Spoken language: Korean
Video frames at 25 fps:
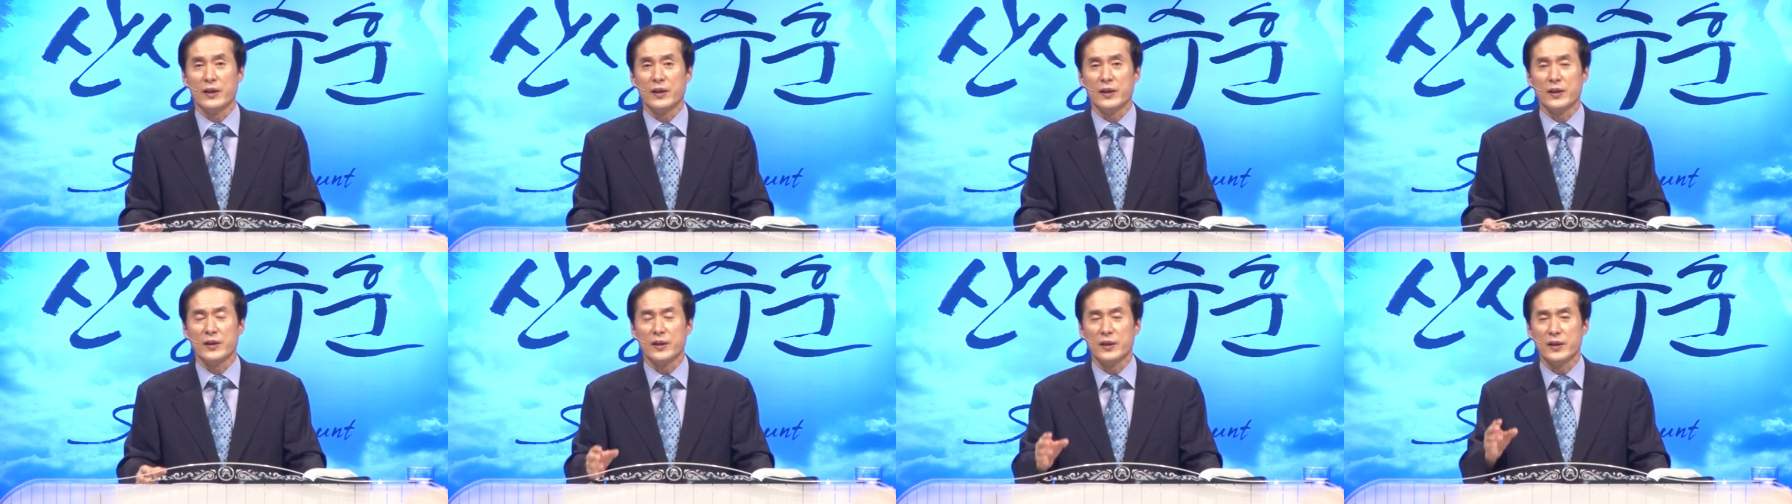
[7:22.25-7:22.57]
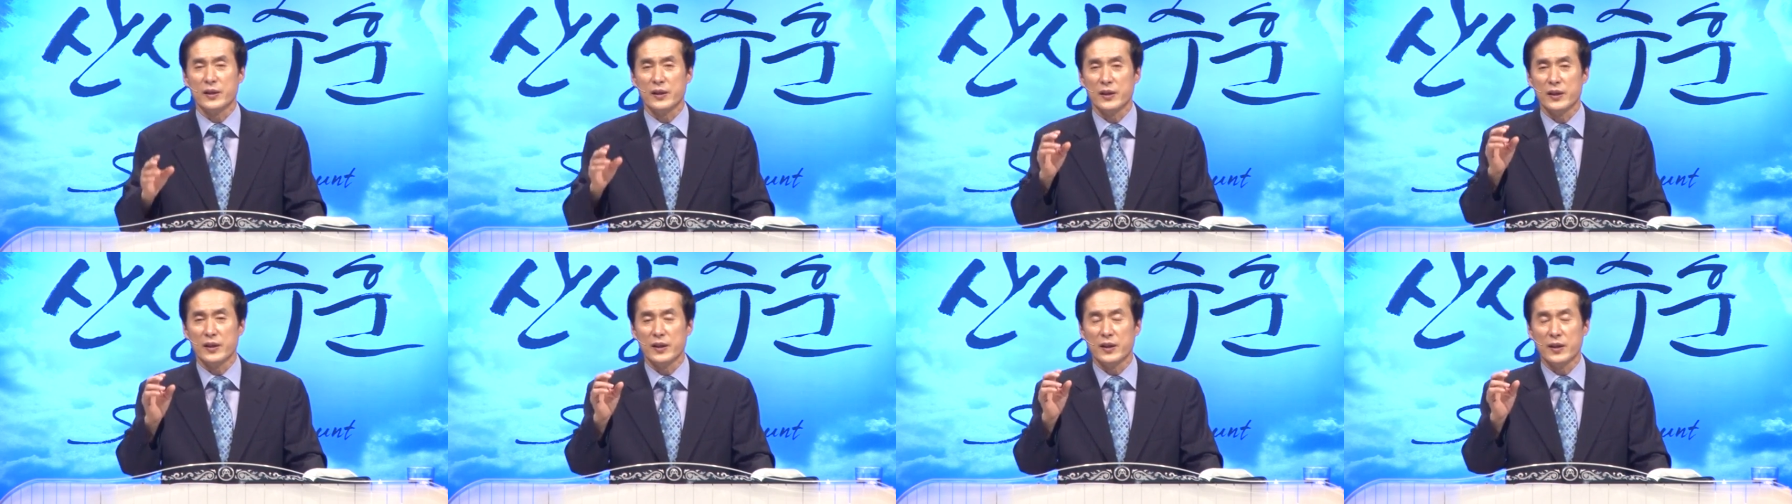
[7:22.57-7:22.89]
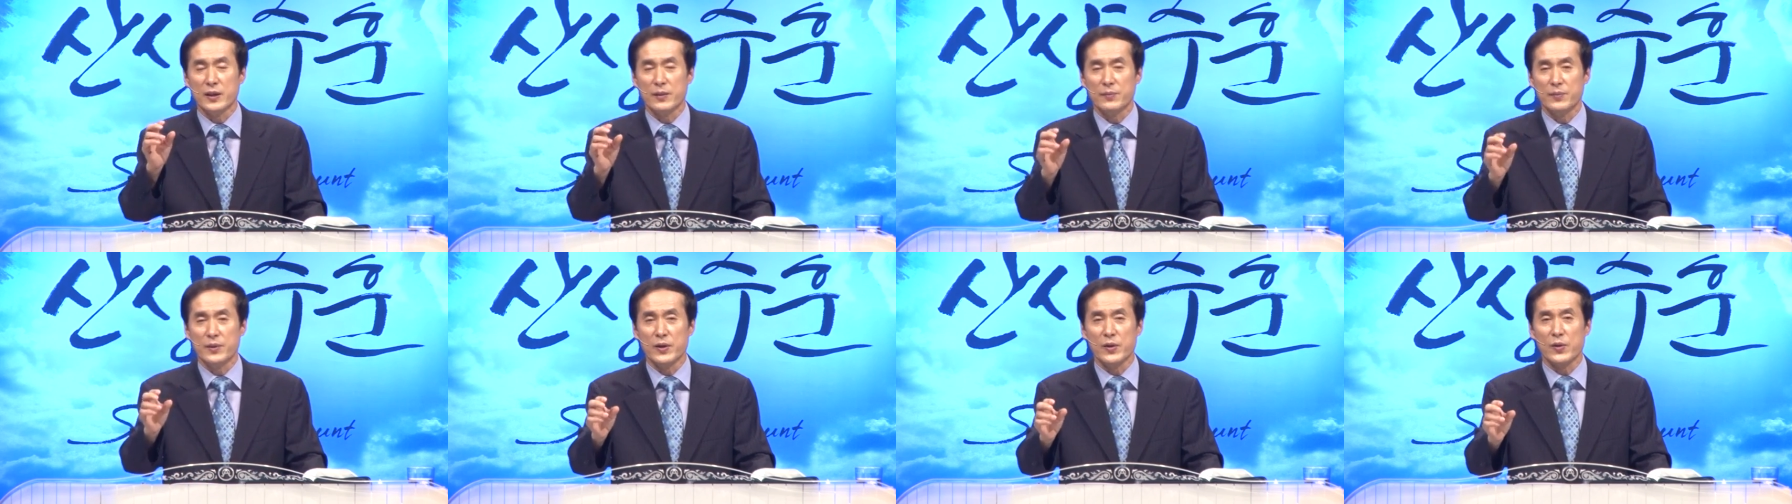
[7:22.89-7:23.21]

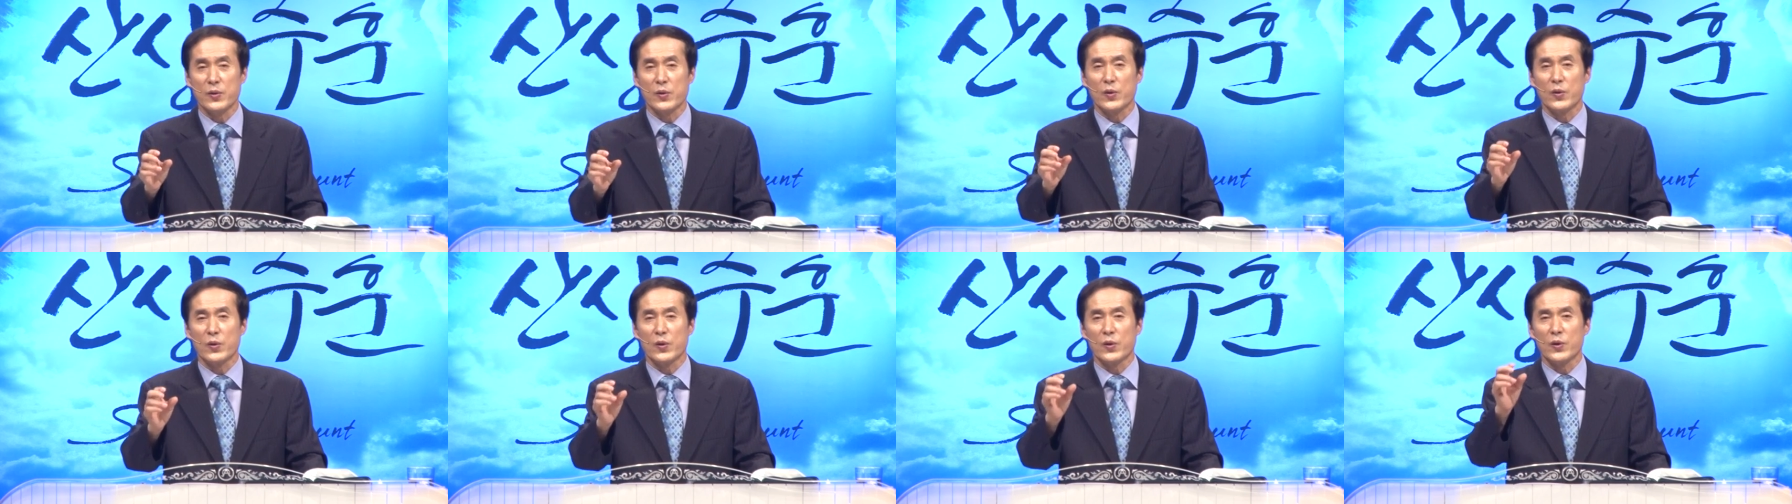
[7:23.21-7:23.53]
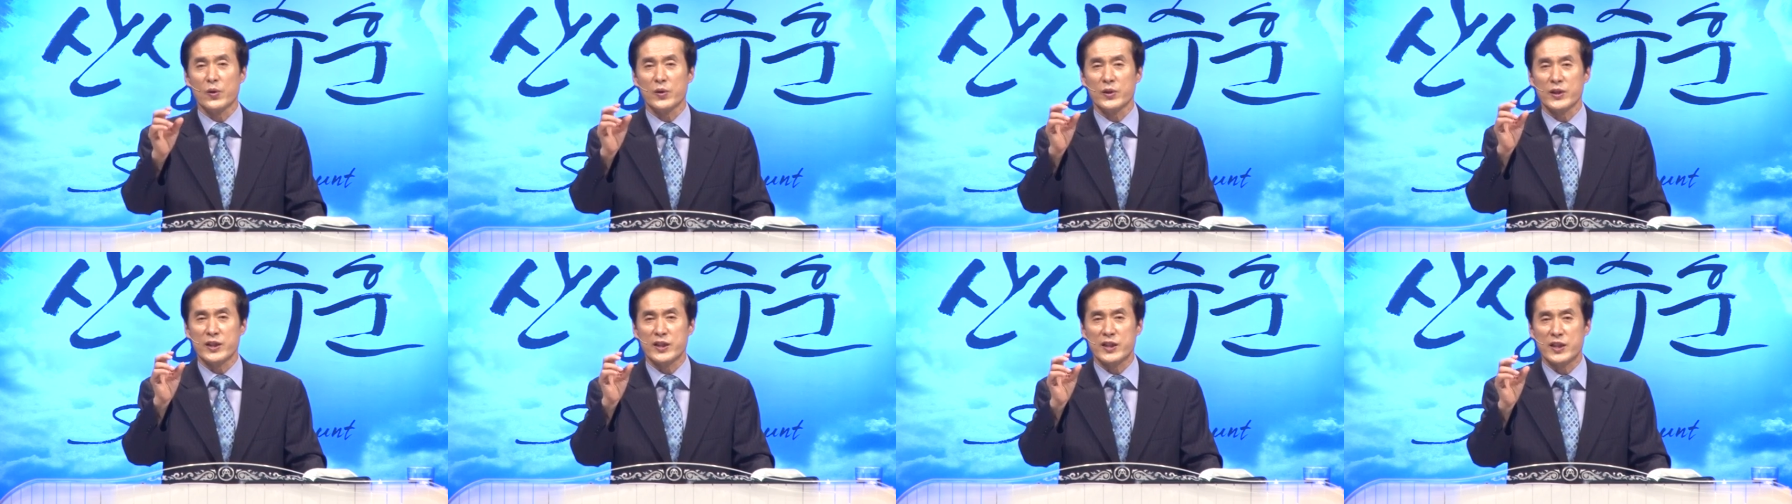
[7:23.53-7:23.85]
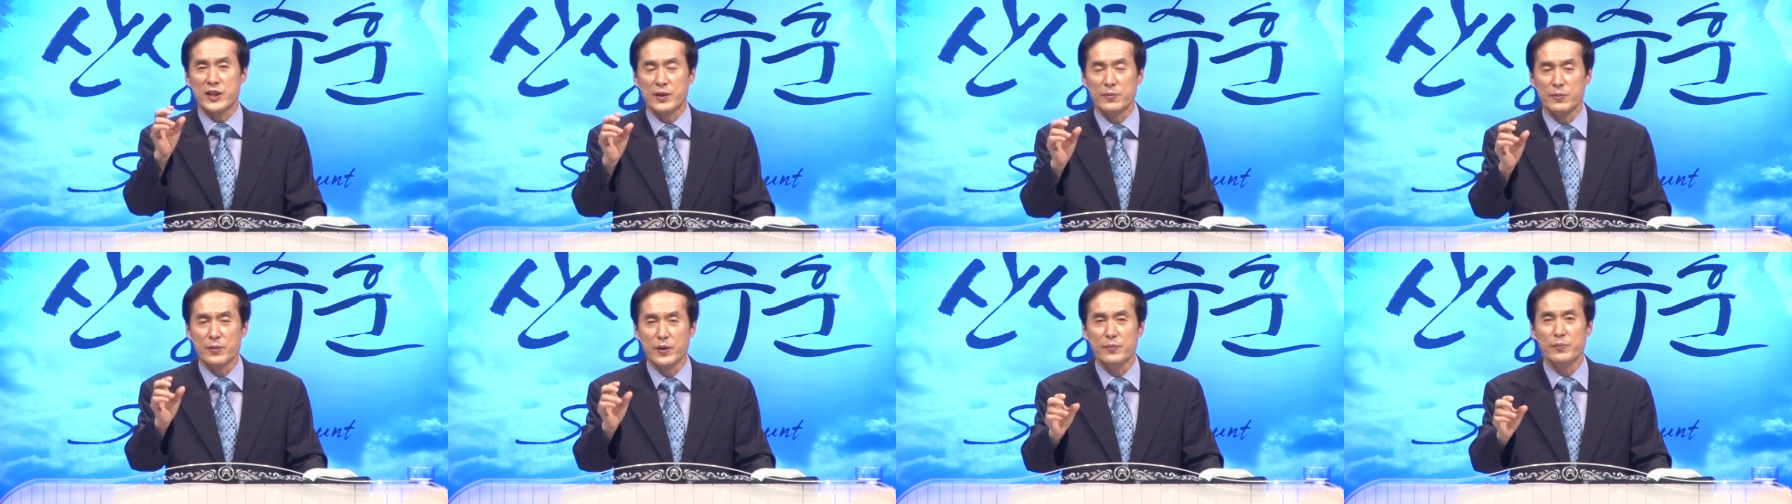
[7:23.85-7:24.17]
흠없고
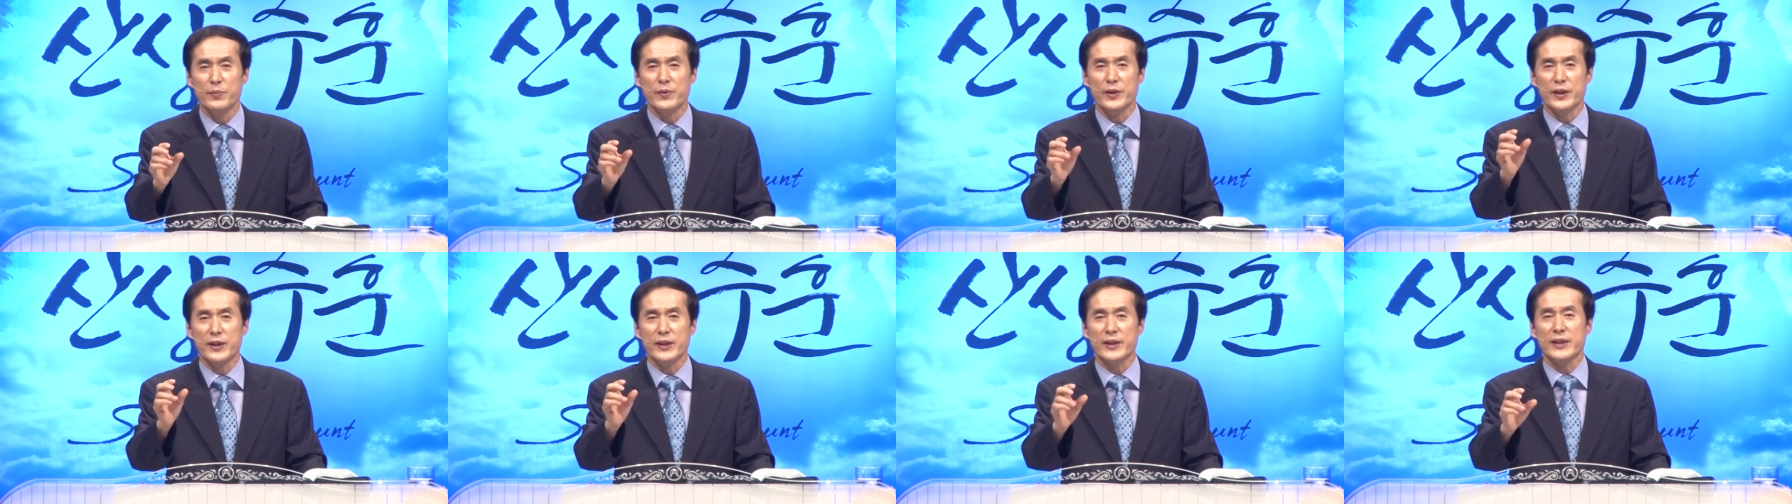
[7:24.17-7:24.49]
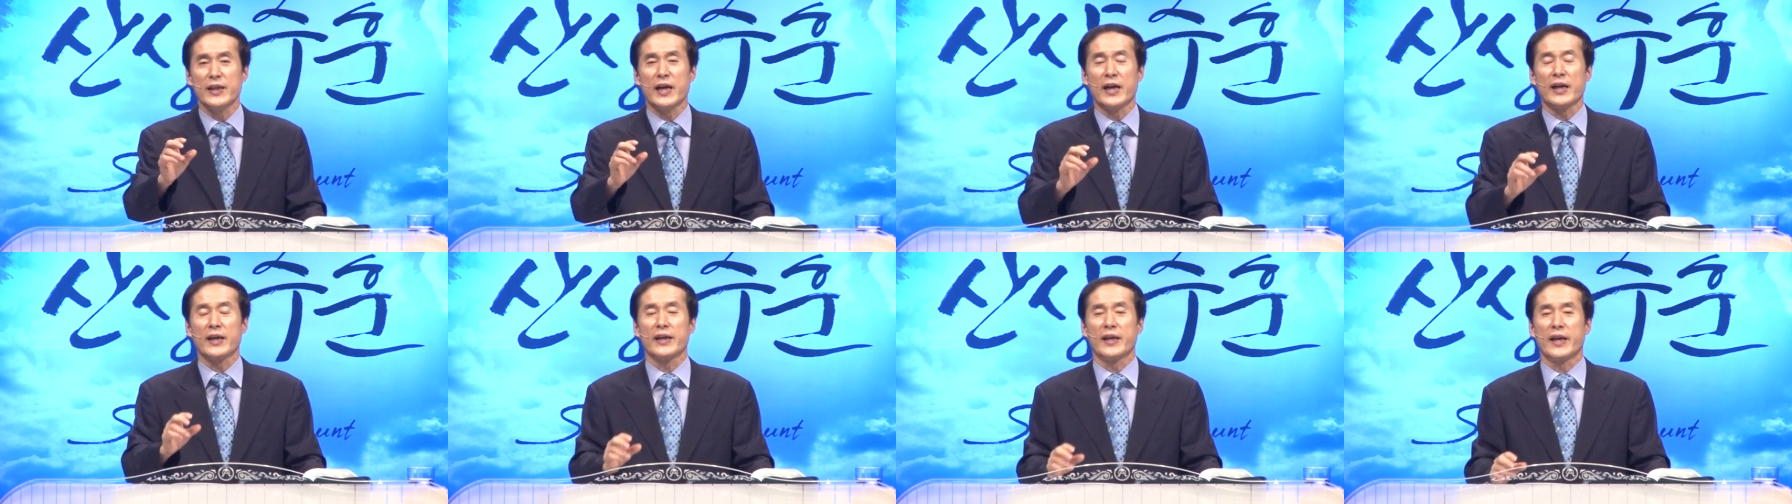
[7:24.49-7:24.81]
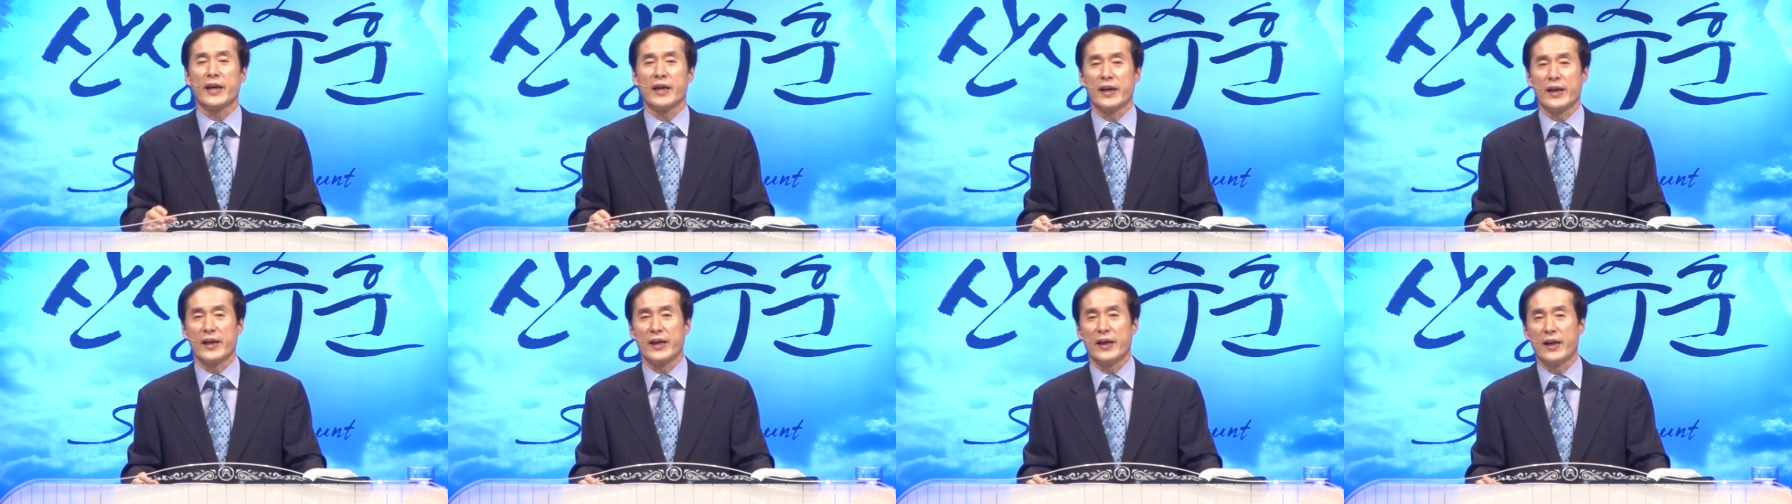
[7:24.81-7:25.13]
점없는
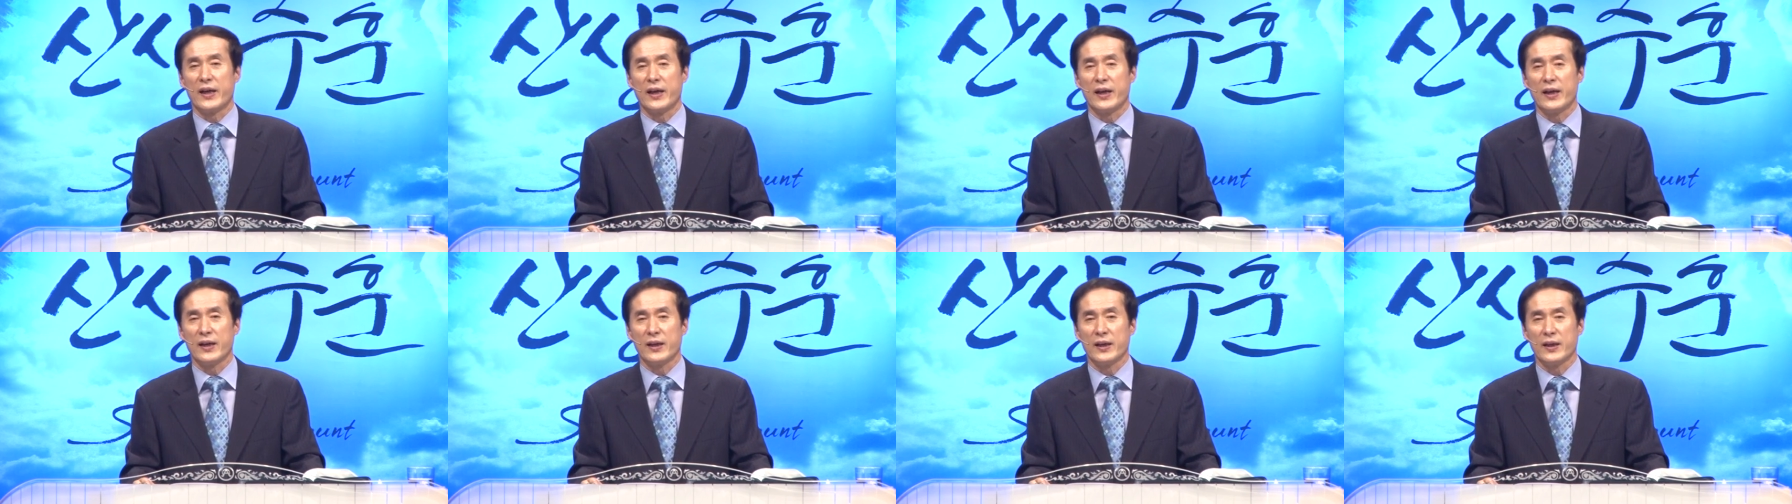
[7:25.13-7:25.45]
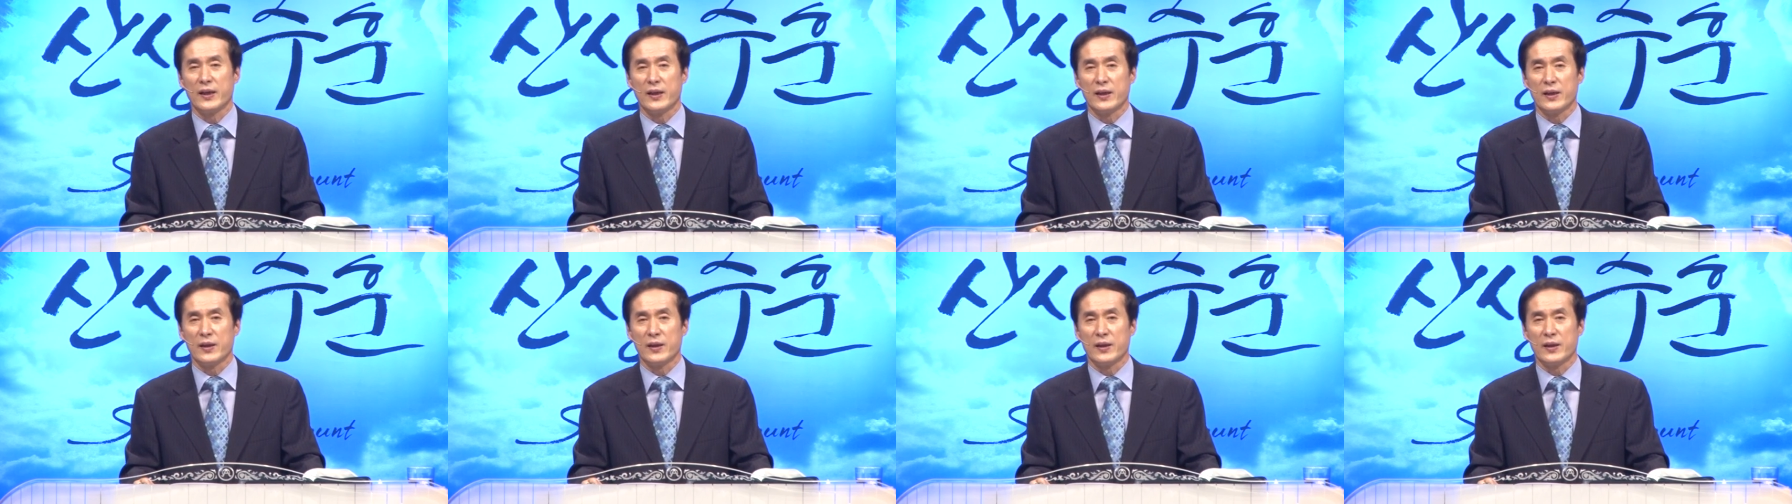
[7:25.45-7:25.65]
양이라야